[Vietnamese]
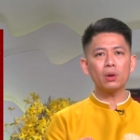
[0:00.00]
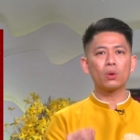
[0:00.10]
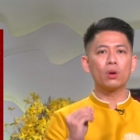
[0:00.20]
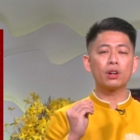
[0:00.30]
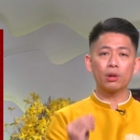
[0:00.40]

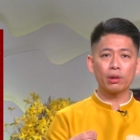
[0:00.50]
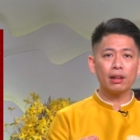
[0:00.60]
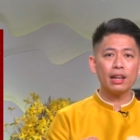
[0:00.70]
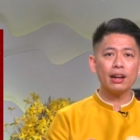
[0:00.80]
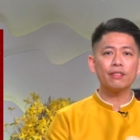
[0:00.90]
xuất của
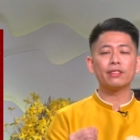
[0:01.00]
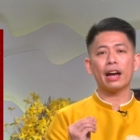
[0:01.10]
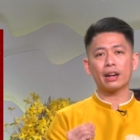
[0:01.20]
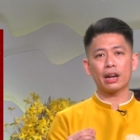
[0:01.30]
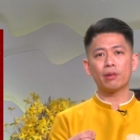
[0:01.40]
Corrella
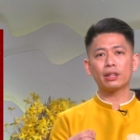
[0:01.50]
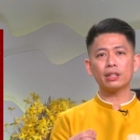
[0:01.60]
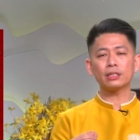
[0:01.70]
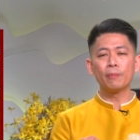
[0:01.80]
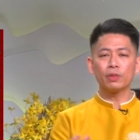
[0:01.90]
và
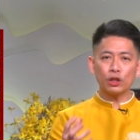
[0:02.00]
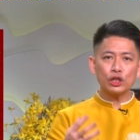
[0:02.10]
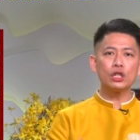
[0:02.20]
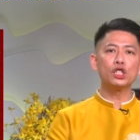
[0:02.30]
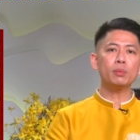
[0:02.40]
Acaricus,
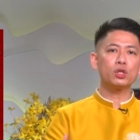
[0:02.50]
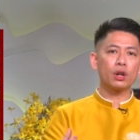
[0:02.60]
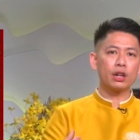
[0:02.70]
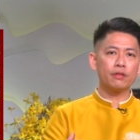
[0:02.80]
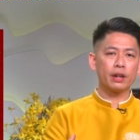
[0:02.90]
nó sẽ giúp
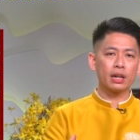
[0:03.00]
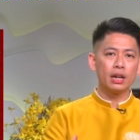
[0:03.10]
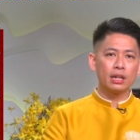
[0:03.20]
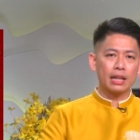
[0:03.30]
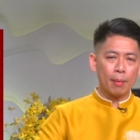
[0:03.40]
cho cái việc
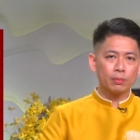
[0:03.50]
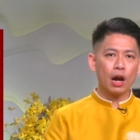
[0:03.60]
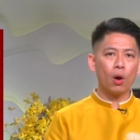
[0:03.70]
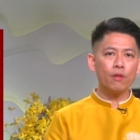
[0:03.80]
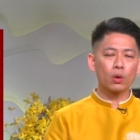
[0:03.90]
thẩm
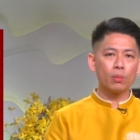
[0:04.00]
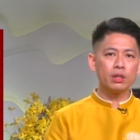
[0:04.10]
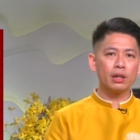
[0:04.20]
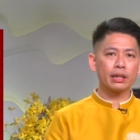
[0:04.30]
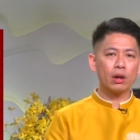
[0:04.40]
thấu và
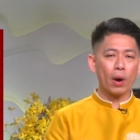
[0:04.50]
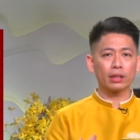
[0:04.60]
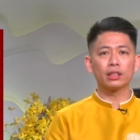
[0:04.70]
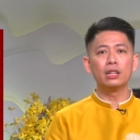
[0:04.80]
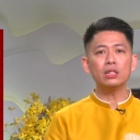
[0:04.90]
cũng như là cái
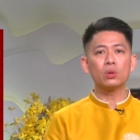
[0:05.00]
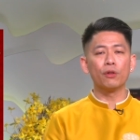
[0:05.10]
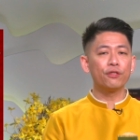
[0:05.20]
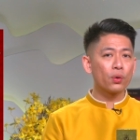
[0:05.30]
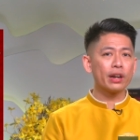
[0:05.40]
hoạt tính
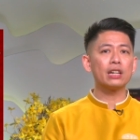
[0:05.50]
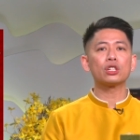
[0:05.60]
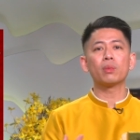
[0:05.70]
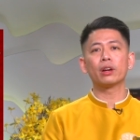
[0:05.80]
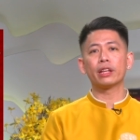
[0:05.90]
của Fucoidan
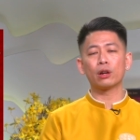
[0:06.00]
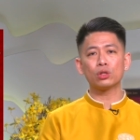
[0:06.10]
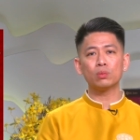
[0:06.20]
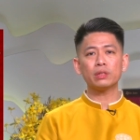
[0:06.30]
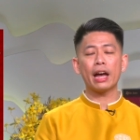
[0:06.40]
trong cơ thể
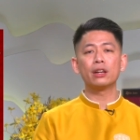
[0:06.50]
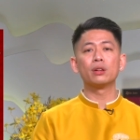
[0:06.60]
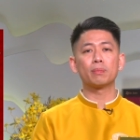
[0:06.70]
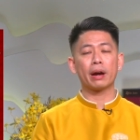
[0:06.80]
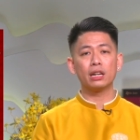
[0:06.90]
của chúng ta
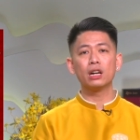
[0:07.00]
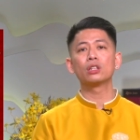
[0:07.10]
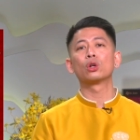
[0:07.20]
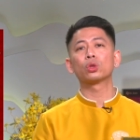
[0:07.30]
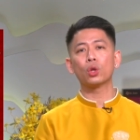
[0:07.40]
được mạnh
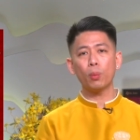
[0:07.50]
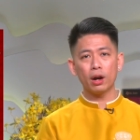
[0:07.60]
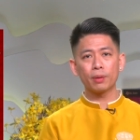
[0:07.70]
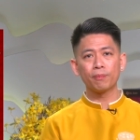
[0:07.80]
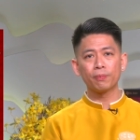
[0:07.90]
hơn, được tốt
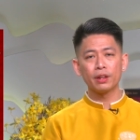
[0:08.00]
hơn.